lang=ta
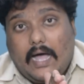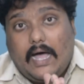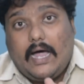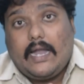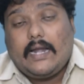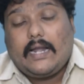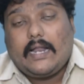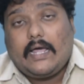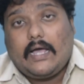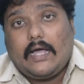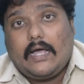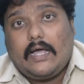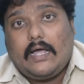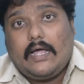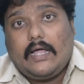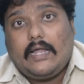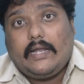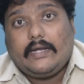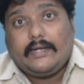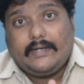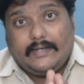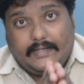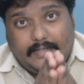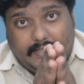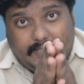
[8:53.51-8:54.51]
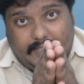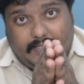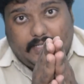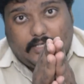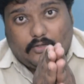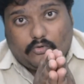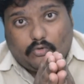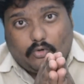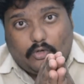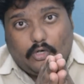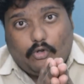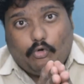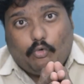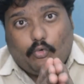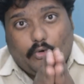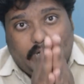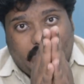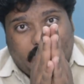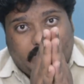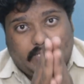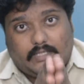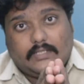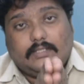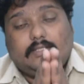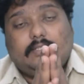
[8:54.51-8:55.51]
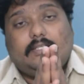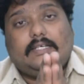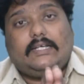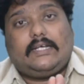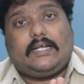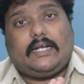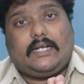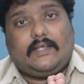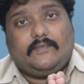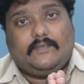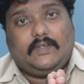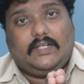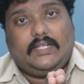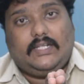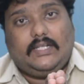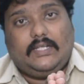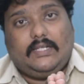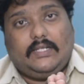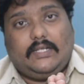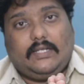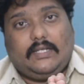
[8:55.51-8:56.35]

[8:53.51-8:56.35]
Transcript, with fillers: ஆனால் நீங்கள் சொல்லக்கூடிய ஹிந்து கடவுள்